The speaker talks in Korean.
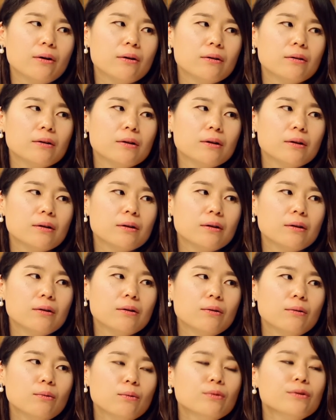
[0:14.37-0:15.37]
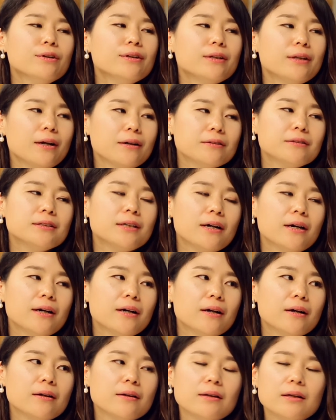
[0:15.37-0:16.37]
네. 오늘
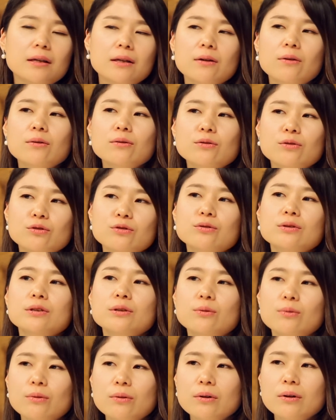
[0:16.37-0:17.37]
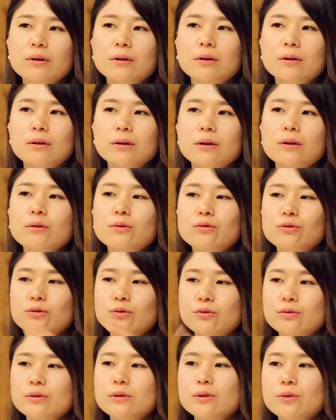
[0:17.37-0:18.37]
당장 이것도 줄이고
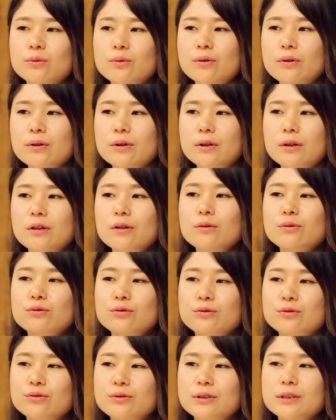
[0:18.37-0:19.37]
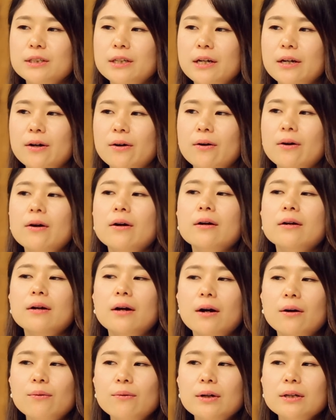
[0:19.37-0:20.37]
이것도 줄이고 이것도 줄이세요. 음.
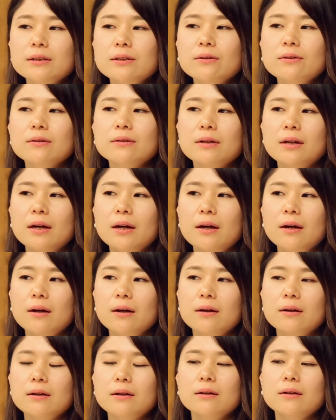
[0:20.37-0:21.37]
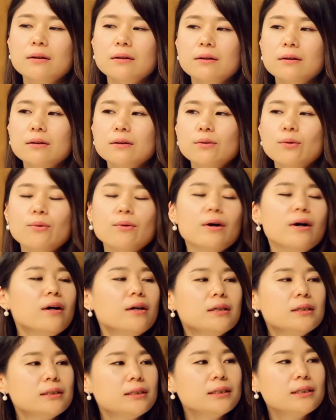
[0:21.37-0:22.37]
라고 해서 그게
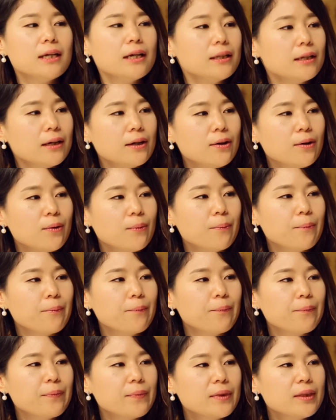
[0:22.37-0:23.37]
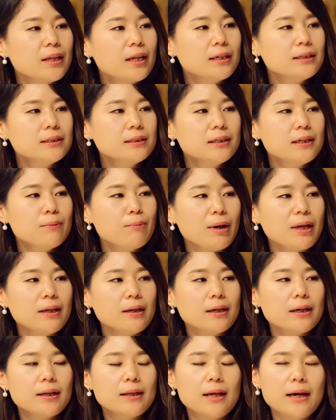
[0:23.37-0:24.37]
효과가 있진 않아요. 네. 대신에
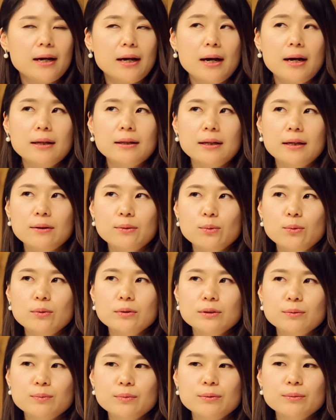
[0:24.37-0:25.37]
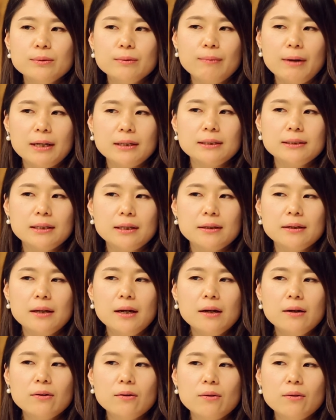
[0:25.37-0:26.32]
만약에 내가 냉동식품을 많이 산다?